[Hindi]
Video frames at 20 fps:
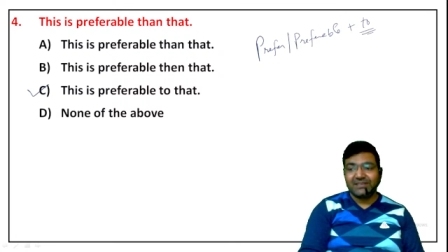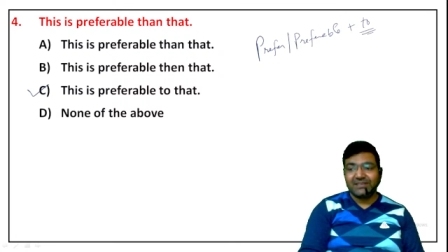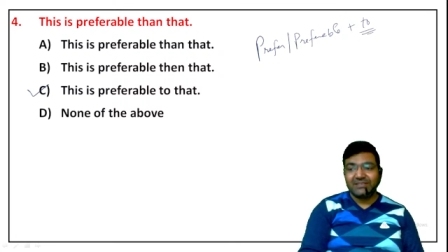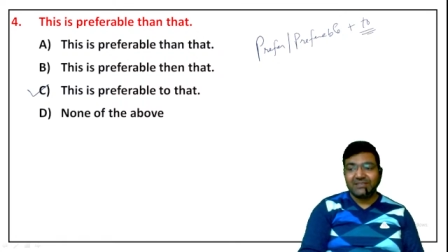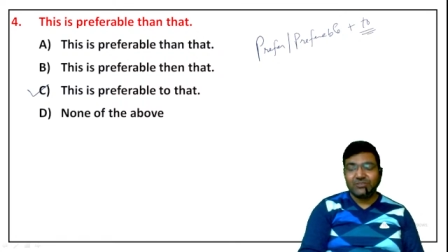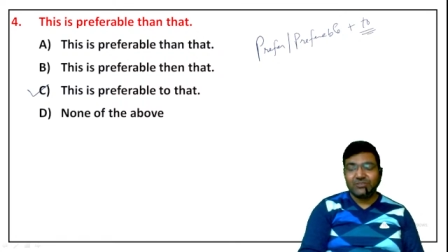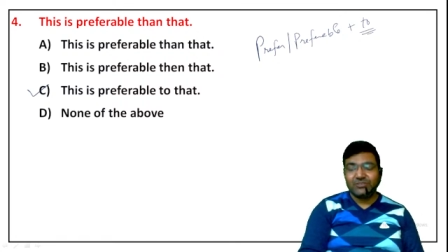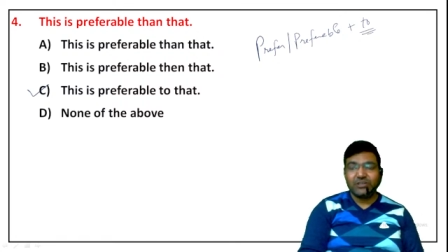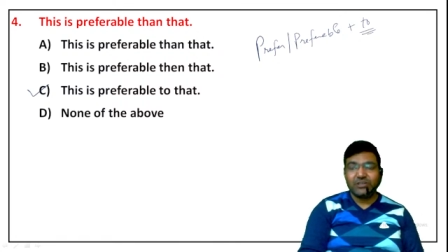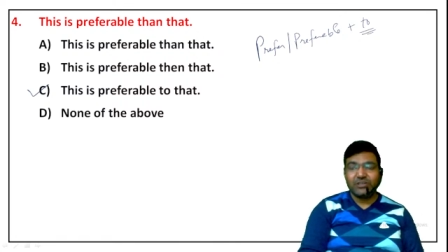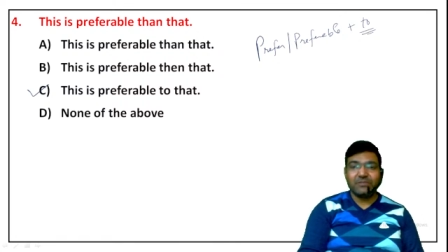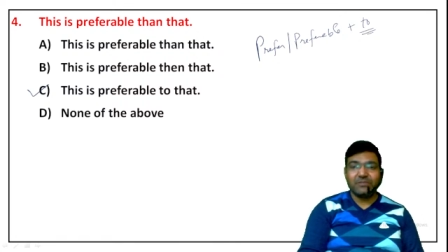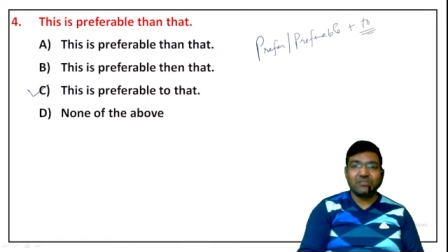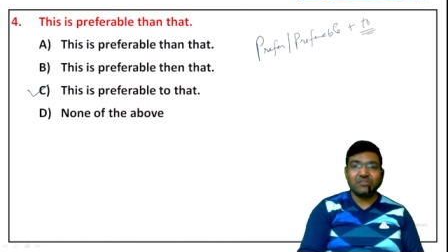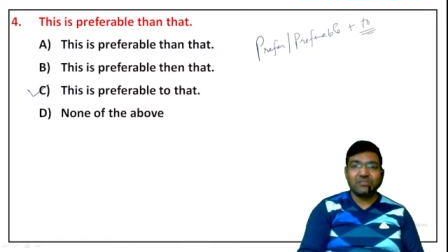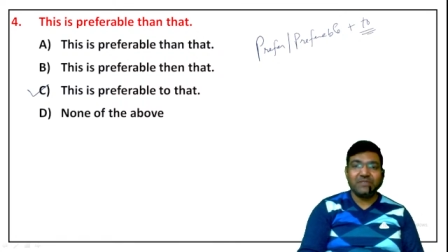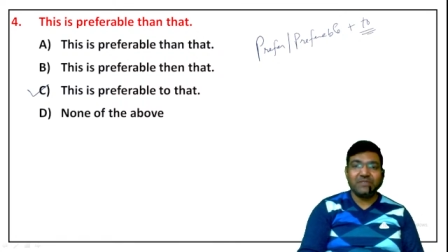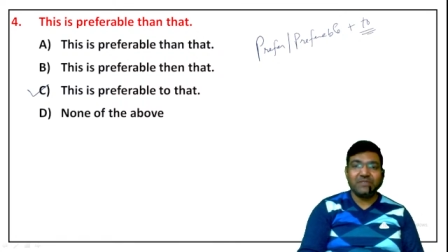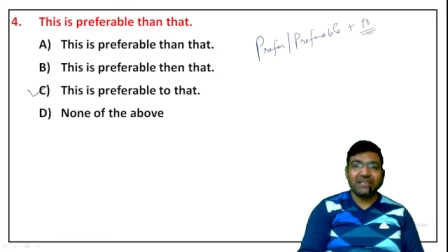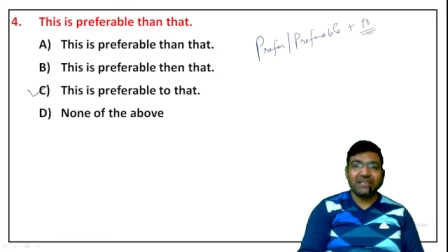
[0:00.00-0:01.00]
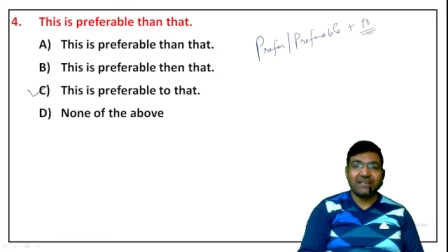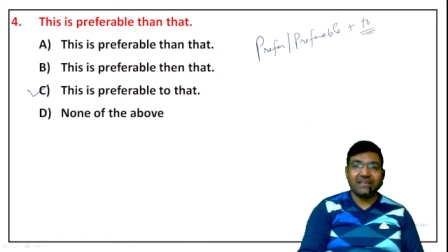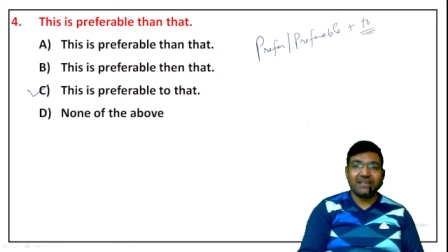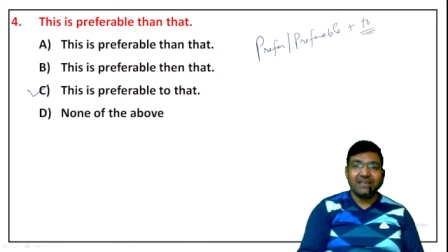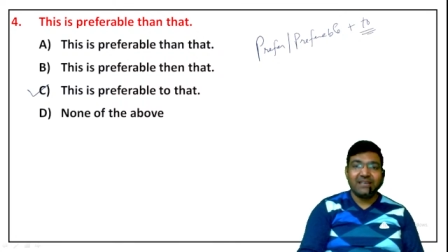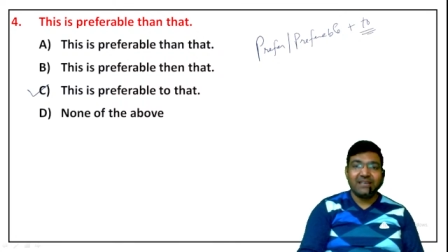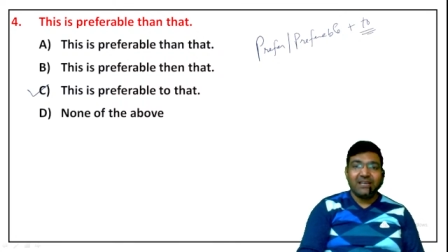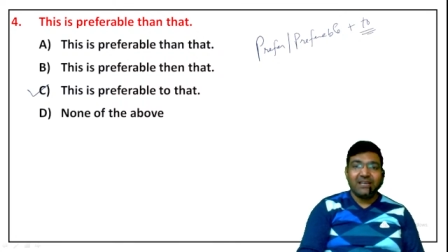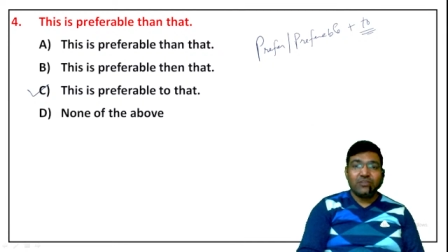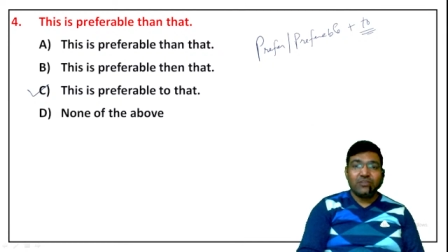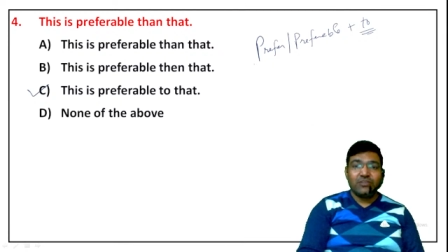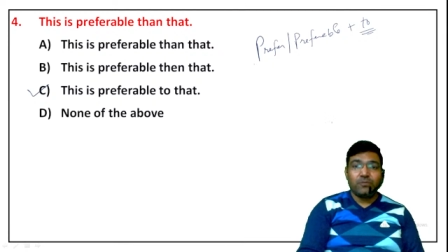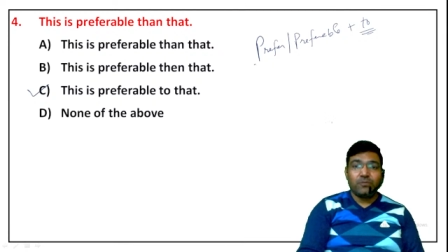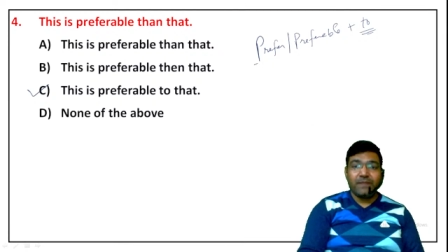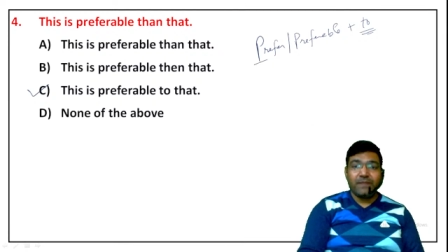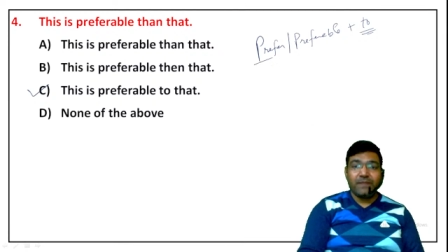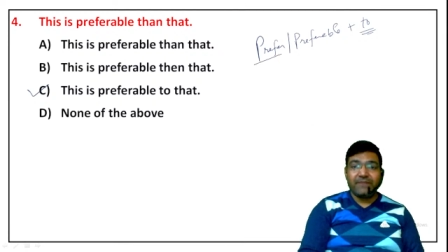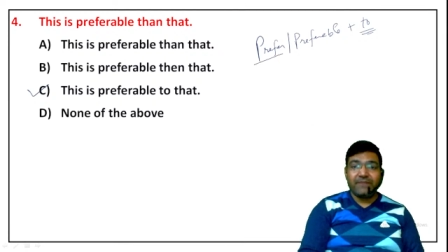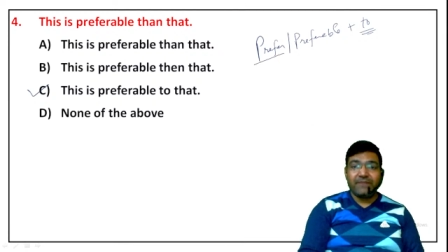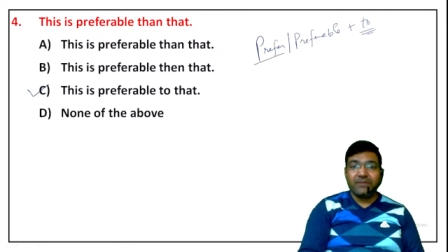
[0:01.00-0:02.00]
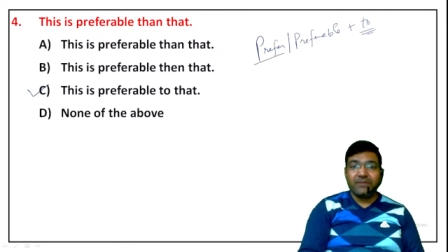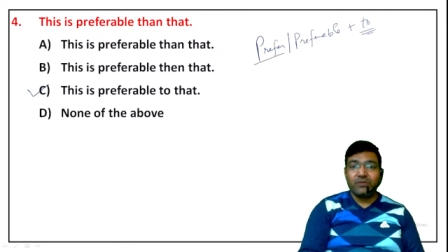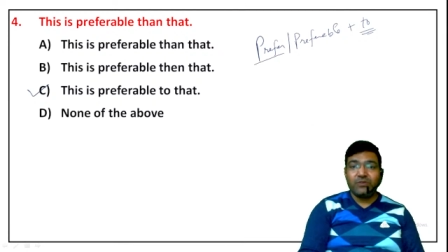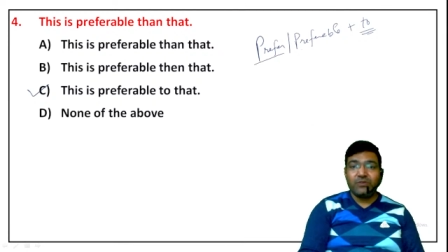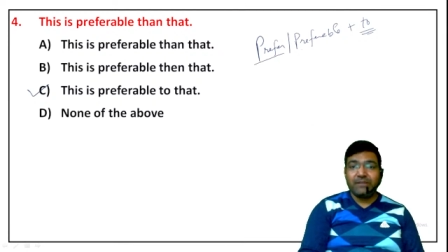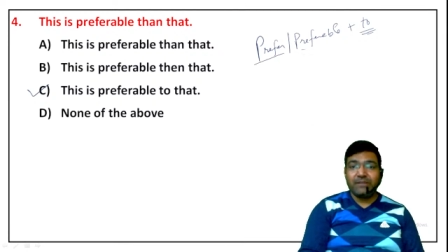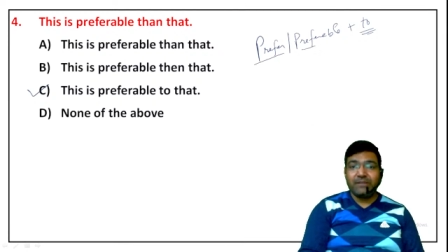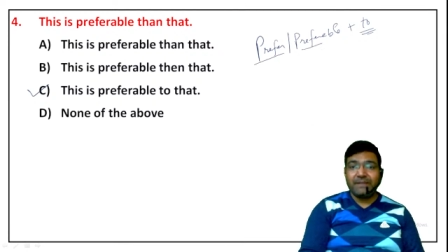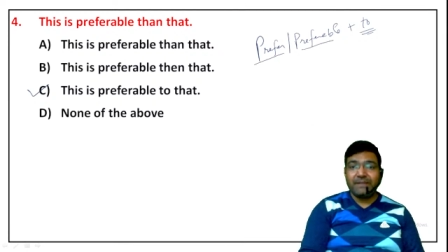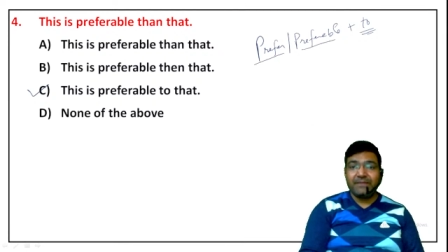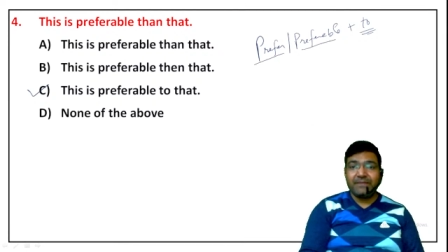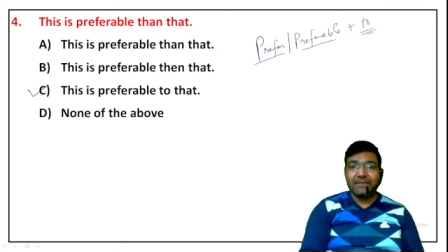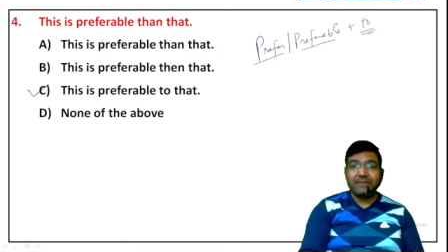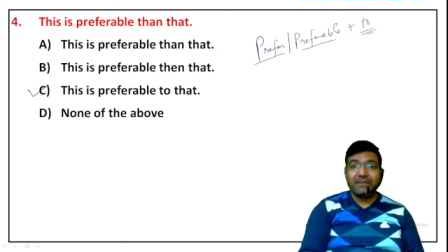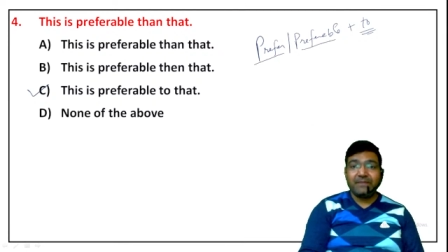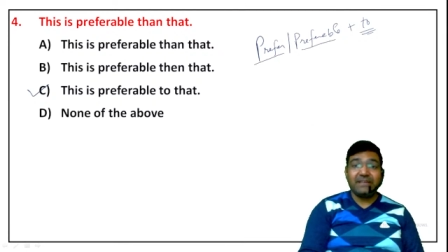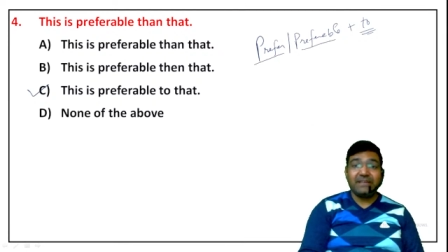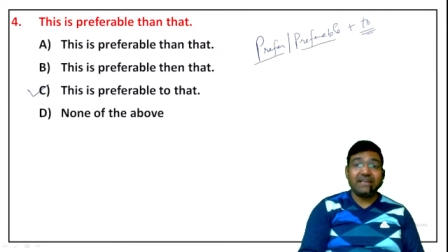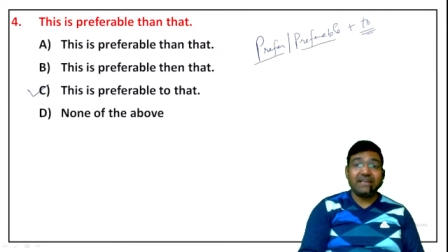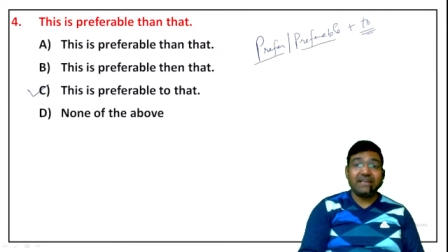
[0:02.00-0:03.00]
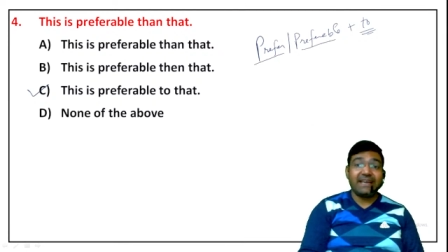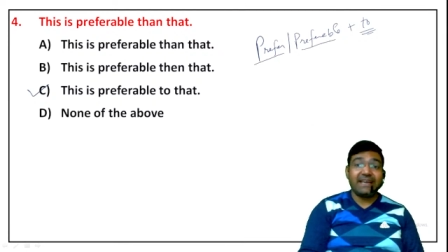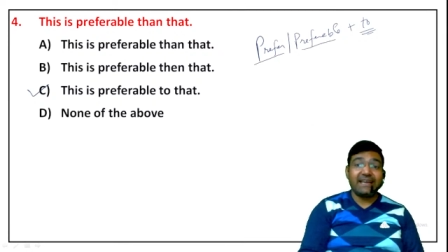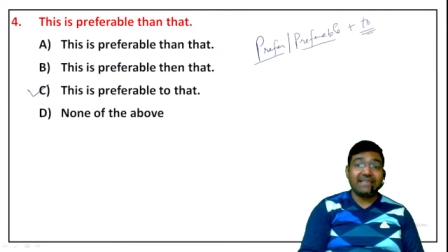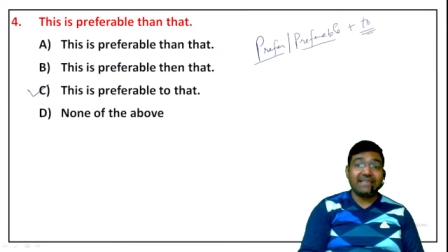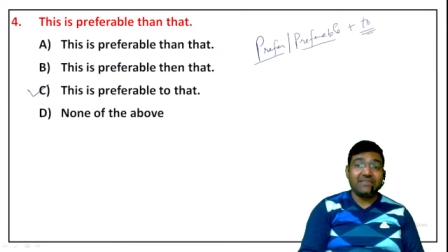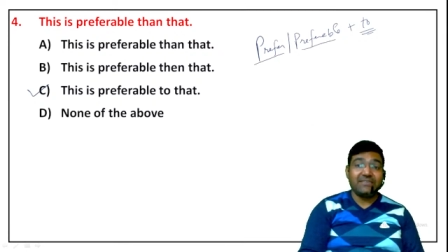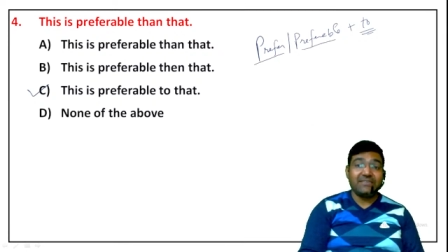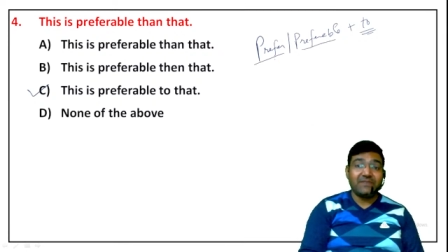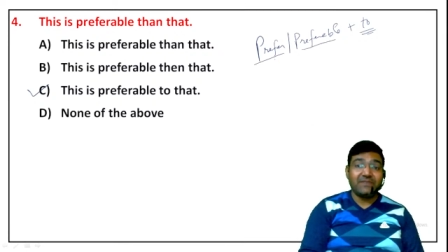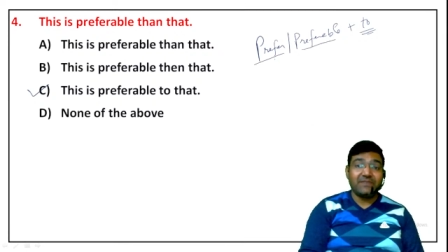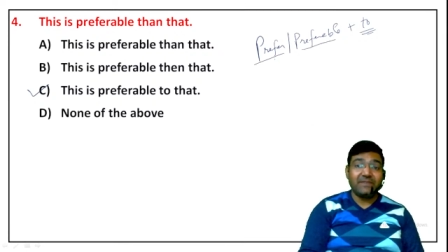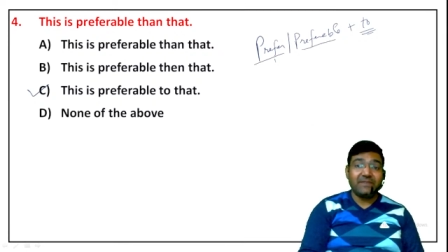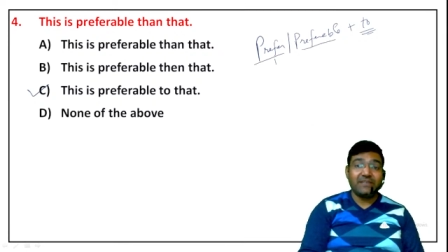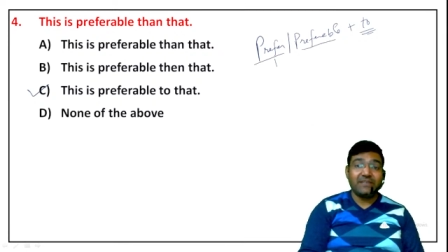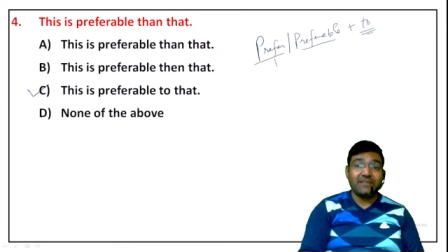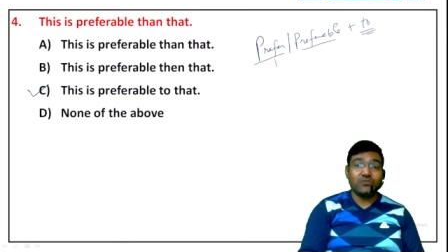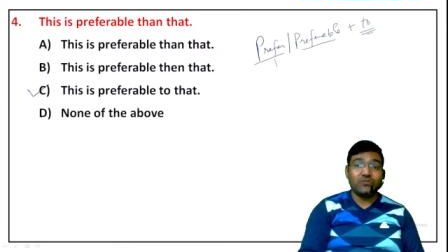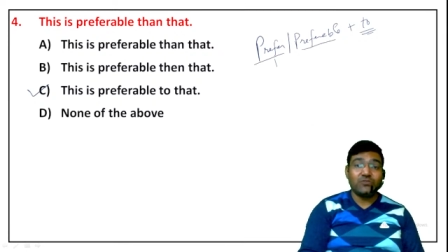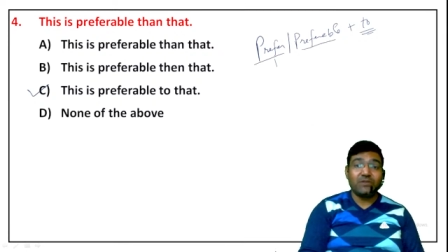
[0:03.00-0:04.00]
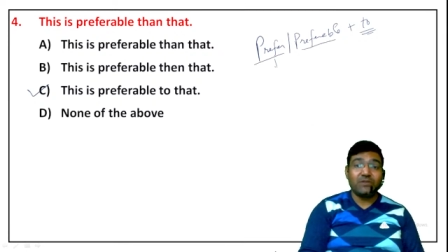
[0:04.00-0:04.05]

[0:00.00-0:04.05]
सो इट मस्ट बी देयर तो प्रेफर हो या प्रेफरेबल एक ऐसी वर्ब है जो